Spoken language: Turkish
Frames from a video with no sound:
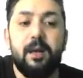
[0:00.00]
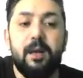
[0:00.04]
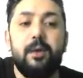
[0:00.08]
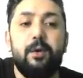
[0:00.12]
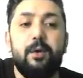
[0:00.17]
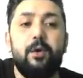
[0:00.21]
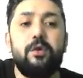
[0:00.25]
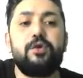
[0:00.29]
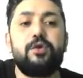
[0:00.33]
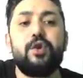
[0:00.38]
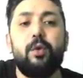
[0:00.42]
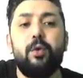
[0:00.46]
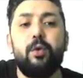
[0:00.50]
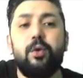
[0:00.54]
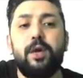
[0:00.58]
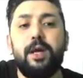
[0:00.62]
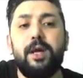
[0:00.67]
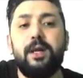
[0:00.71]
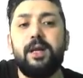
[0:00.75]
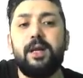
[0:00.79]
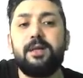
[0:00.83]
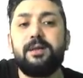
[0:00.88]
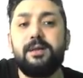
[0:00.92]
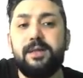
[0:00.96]
Önce
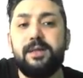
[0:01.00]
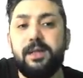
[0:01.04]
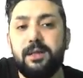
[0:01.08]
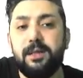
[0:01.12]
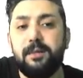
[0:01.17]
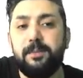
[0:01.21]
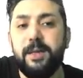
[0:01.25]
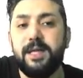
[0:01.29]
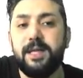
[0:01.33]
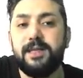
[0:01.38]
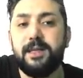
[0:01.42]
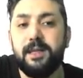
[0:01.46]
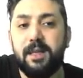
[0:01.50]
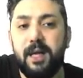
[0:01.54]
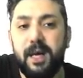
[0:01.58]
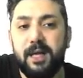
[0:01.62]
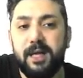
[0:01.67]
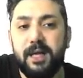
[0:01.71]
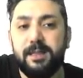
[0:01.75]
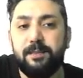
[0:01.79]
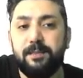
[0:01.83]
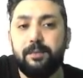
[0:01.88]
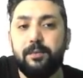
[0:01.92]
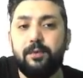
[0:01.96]
oraların kırılması
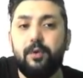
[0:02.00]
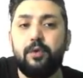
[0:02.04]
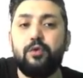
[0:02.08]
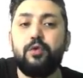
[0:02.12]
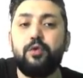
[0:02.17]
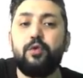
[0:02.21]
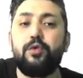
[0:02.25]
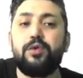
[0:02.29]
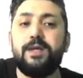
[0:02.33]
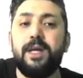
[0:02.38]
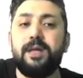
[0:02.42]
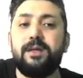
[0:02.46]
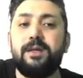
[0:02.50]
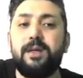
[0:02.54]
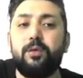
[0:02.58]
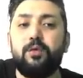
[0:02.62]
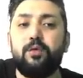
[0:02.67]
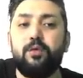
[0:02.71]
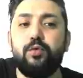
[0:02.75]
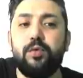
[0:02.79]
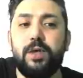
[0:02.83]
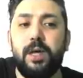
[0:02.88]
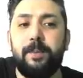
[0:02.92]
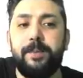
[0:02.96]
lazım. Üzerinde
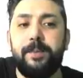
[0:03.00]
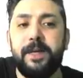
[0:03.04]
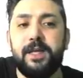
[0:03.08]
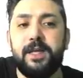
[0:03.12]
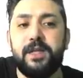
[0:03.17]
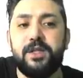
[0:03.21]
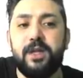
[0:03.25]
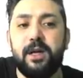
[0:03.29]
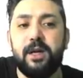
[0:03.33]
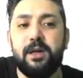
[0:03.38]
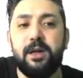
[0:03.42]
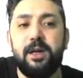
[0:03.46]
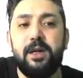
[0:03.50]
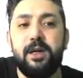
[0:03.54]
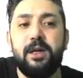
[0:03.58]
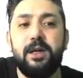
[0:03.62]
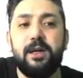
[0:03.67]
gün kapatacak.